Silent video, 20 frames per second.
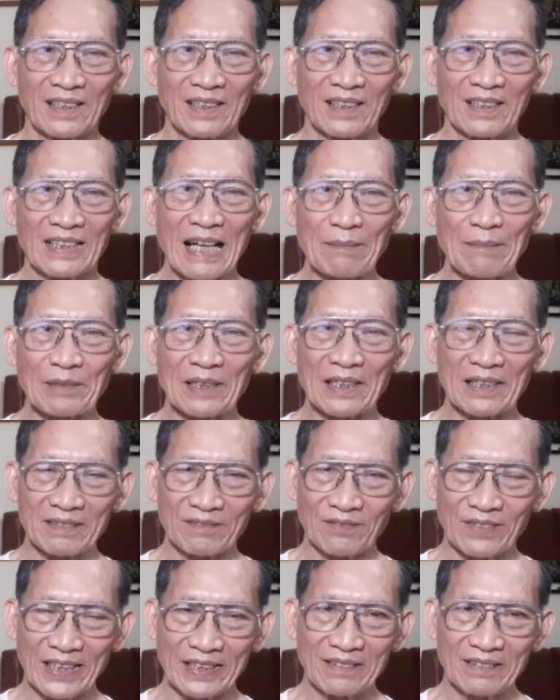làm được
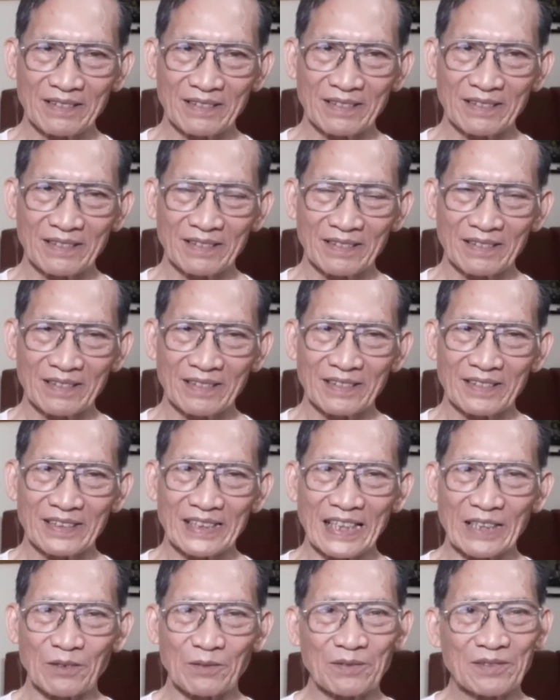viên thì
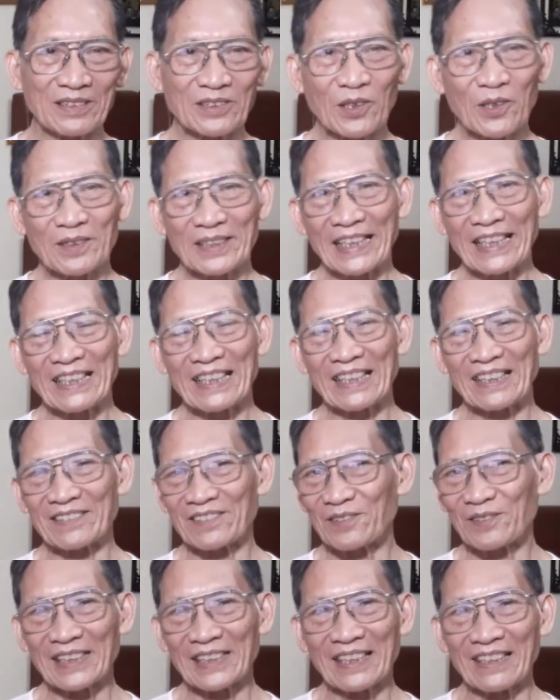cũng tôi nghĩ là
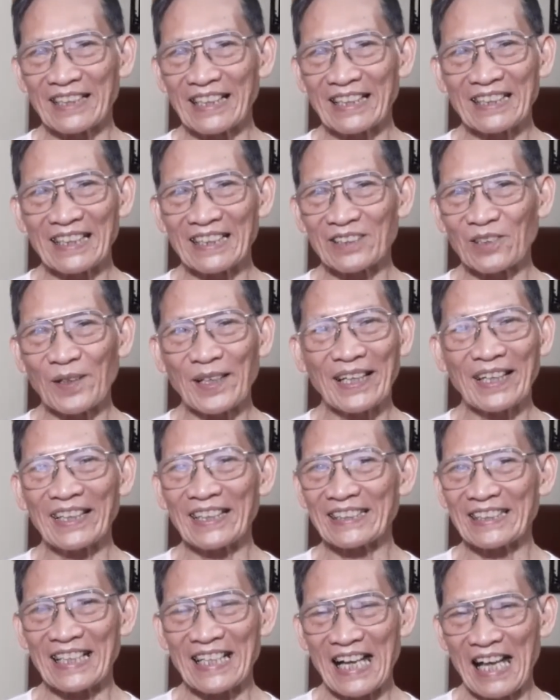cũng đừng nên là thuê người
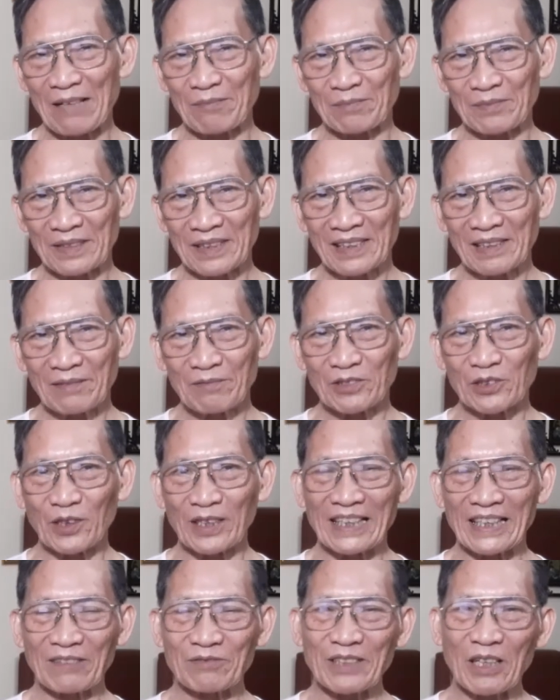ta làm rồi
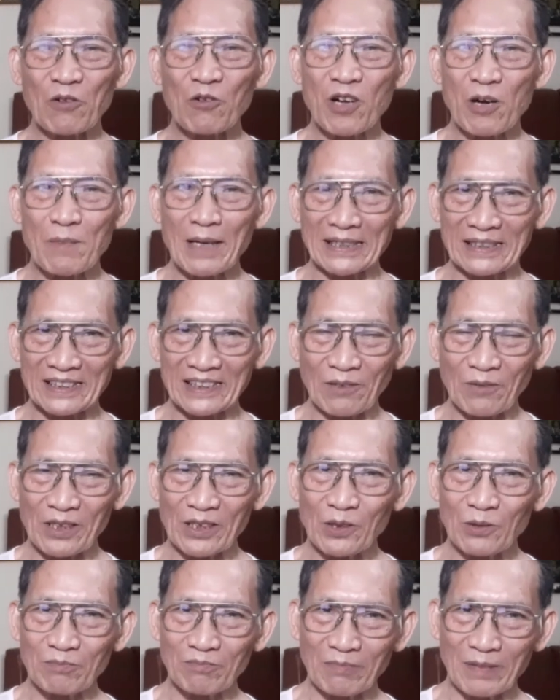là chúng ta không có mặt trong cái
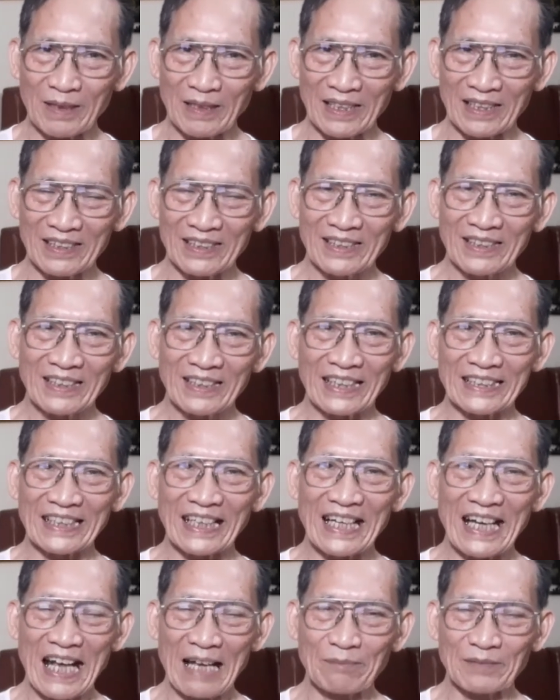lúc mà người ta
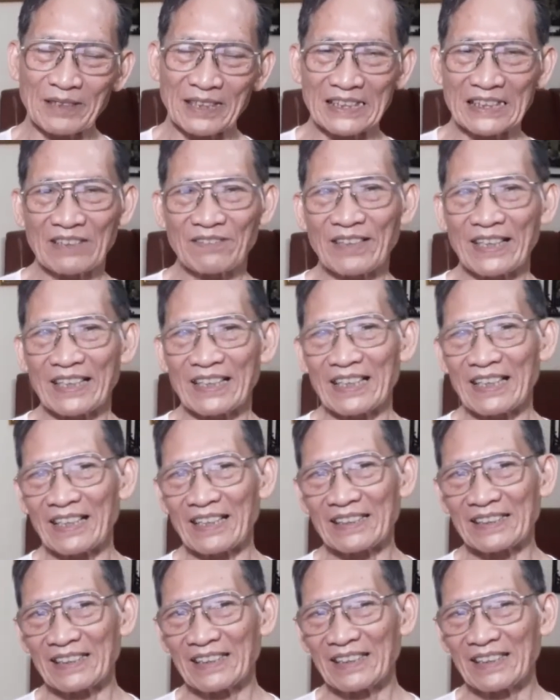làm thì như vậy là